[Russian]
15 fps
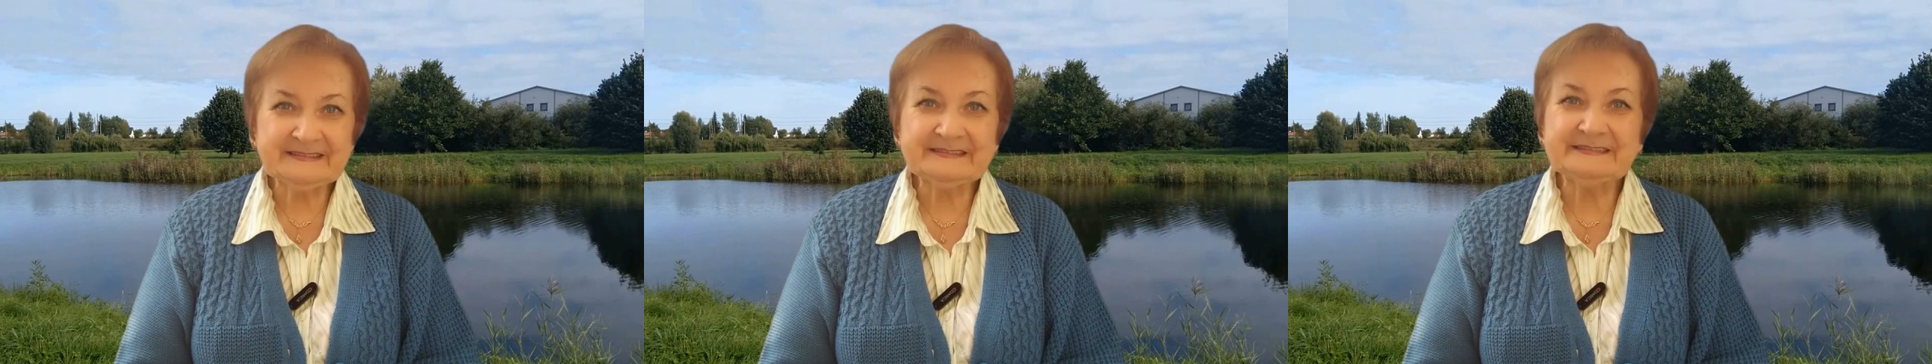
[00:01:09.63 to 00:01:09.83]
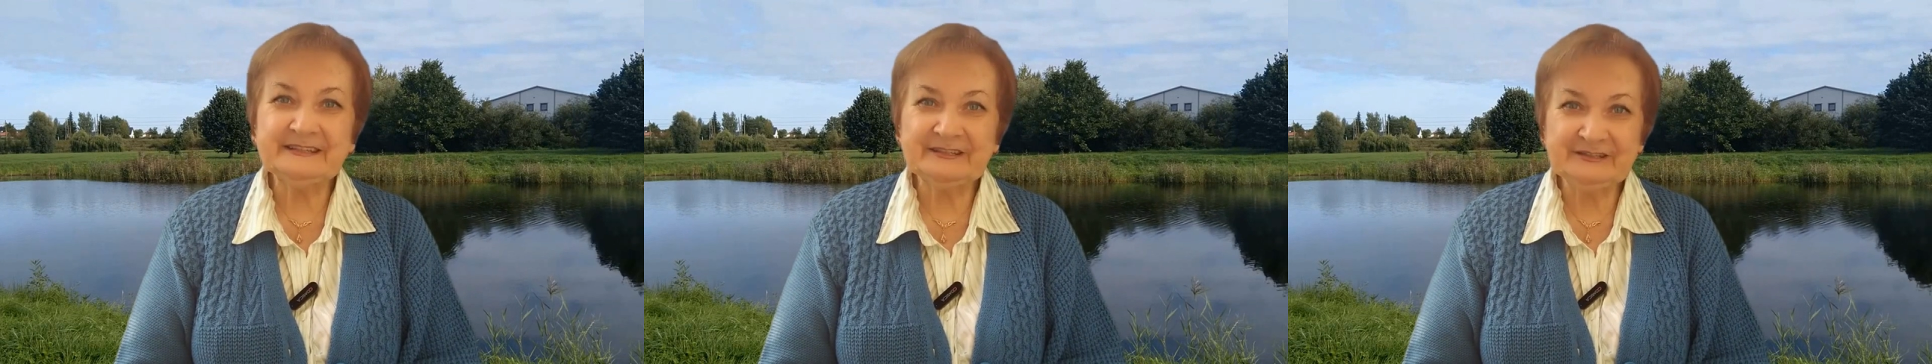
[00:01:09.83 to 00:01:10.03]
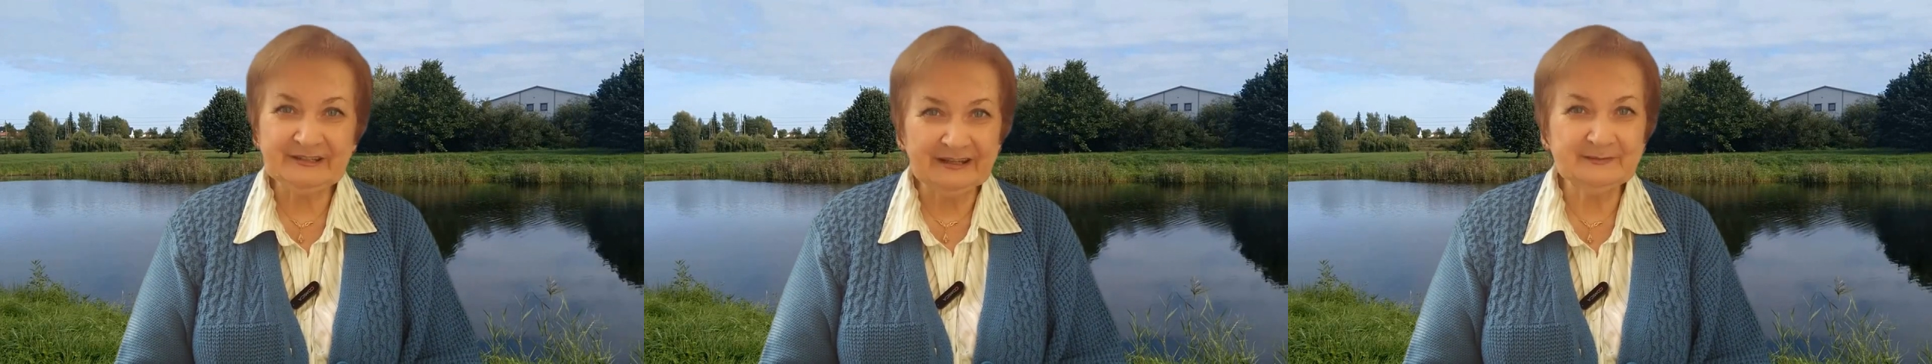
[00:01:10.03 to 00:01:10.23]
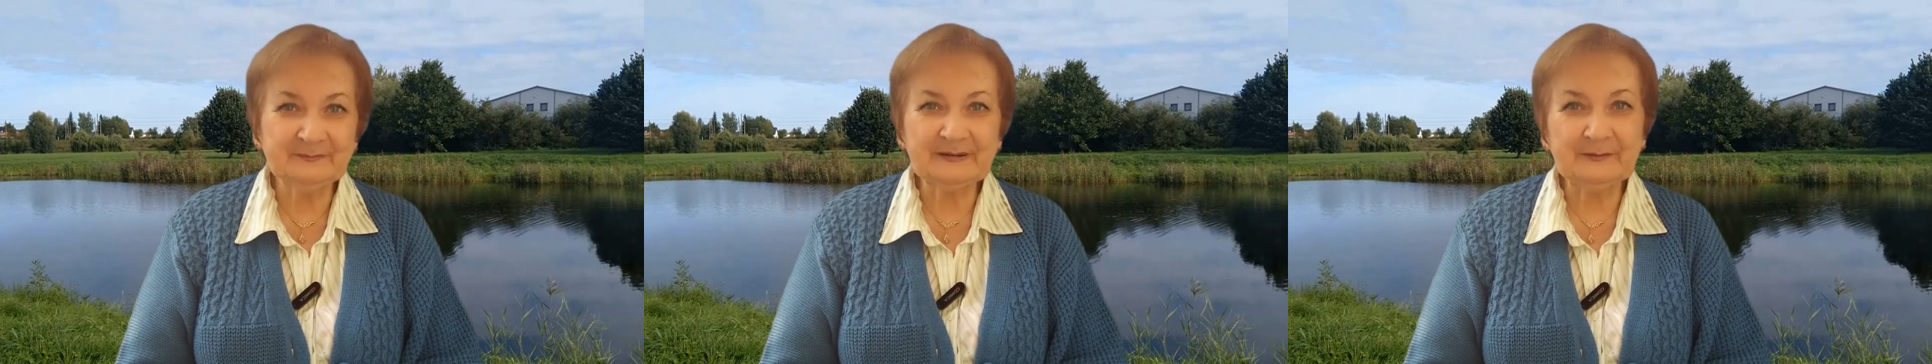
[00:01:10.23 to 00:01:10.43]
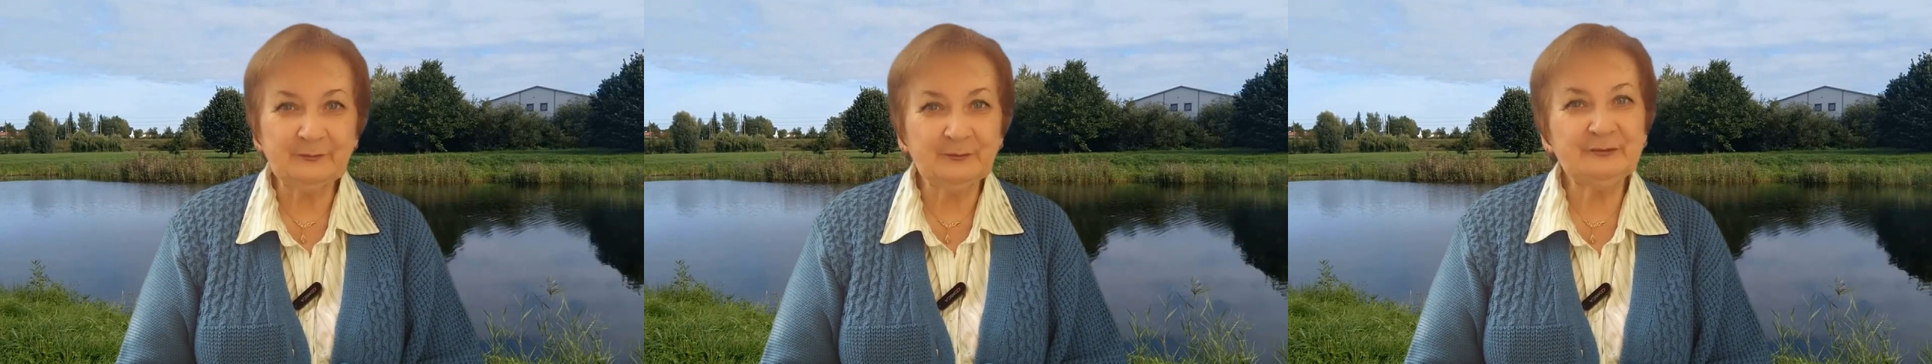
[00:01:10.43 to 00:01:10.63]
с началом
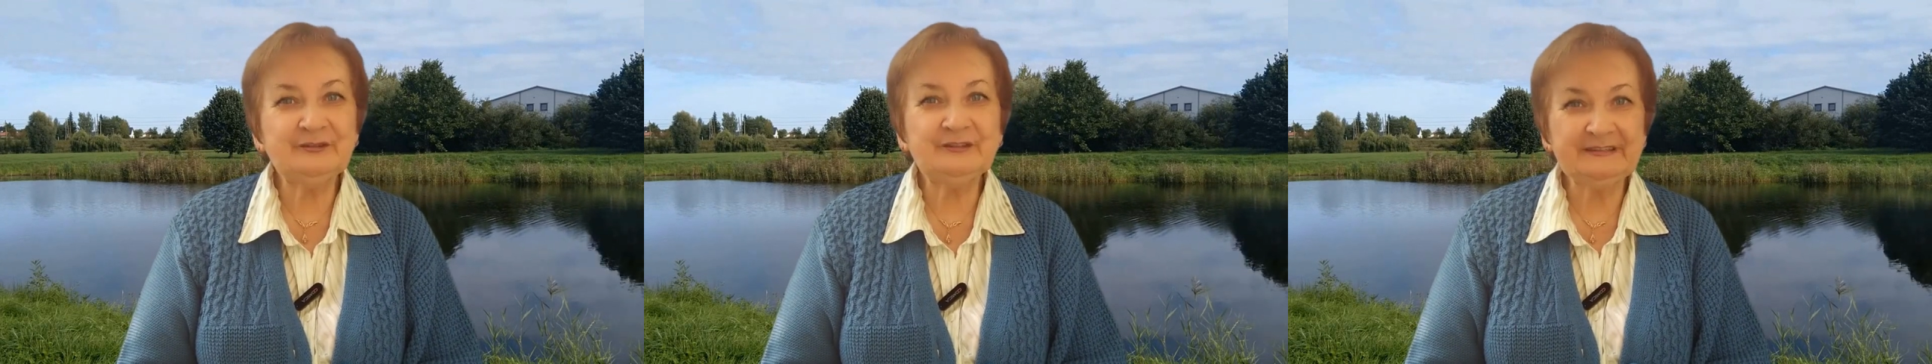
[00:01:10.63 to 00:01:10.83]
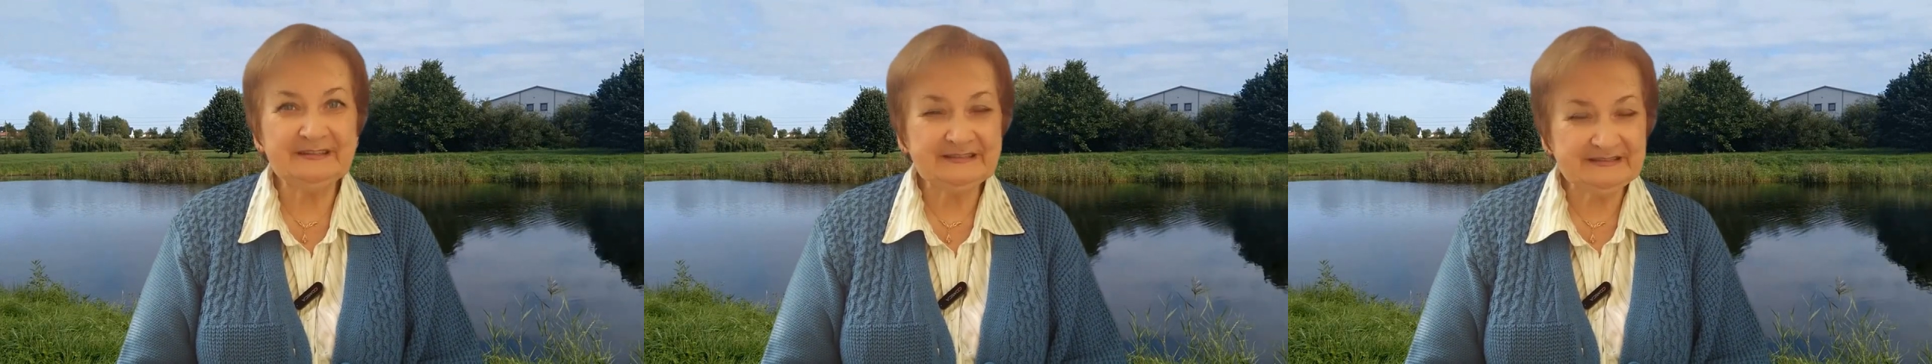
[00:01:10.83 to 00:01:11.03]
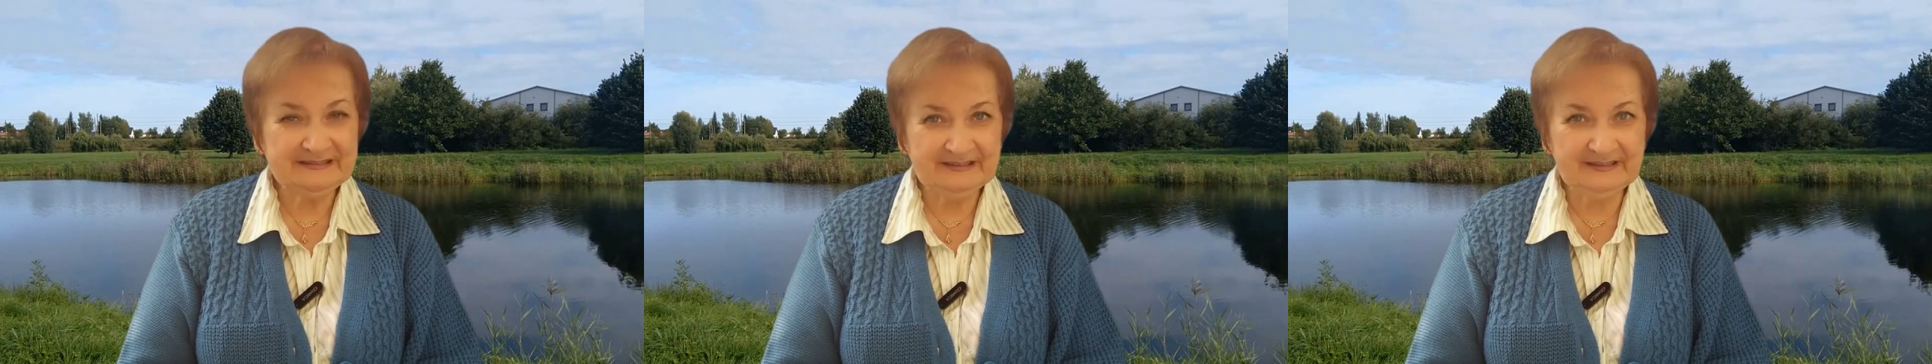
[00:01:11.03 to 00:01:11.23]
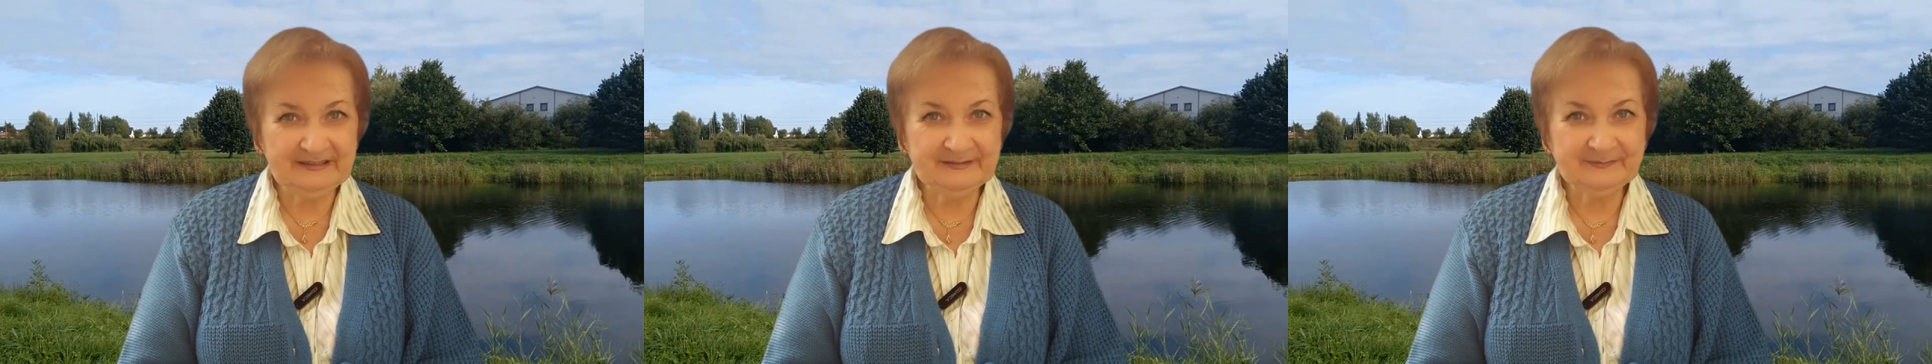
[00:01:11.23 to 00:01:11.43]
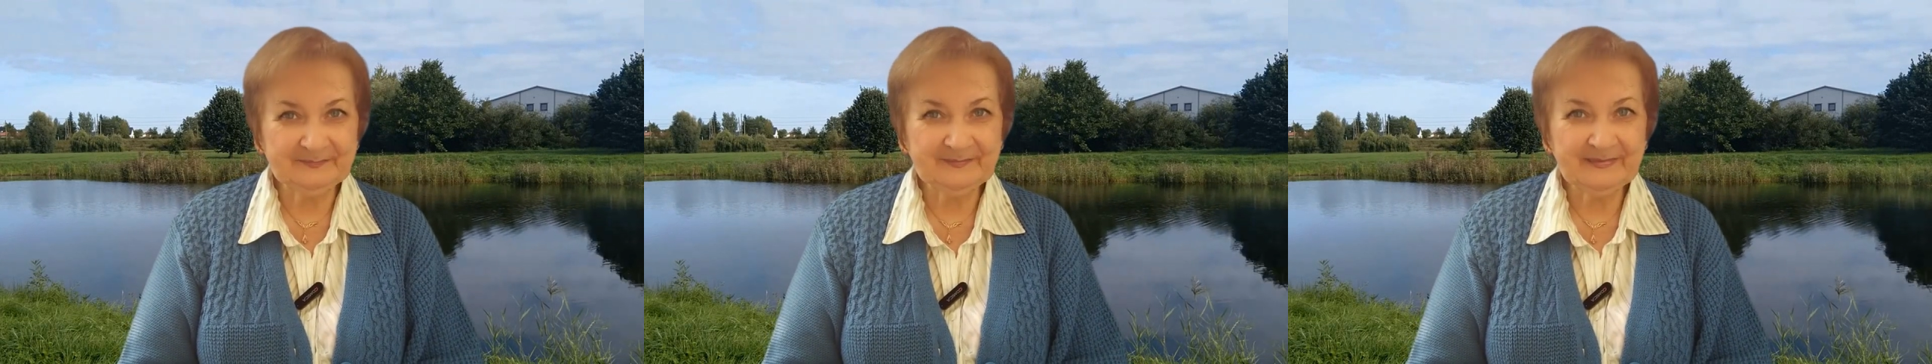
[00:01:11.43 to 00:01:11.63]
рабочей
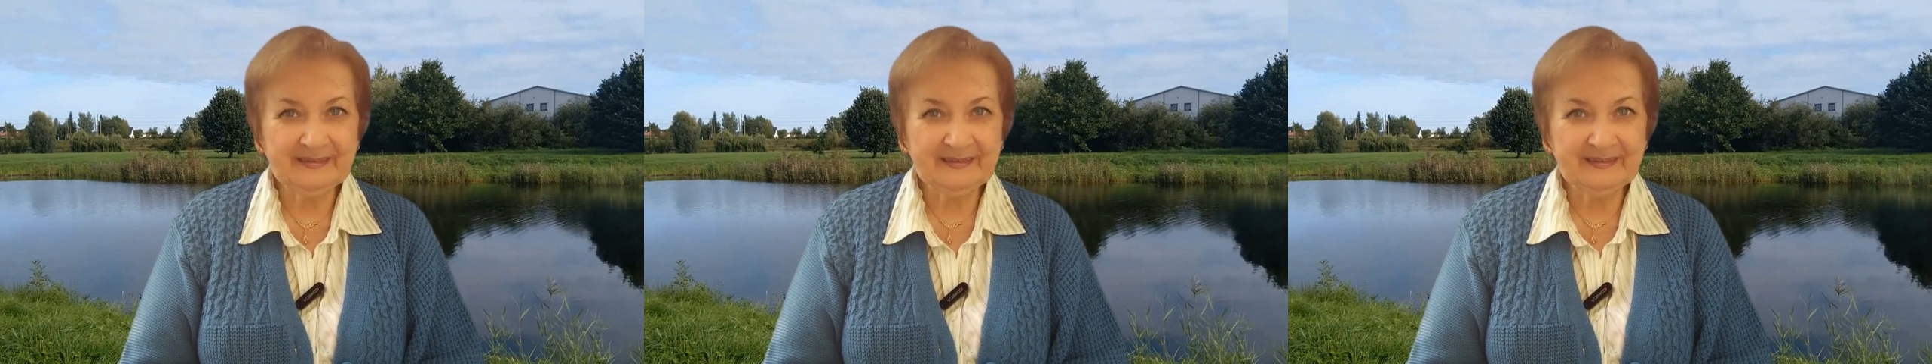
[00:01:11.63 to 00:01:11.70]
недели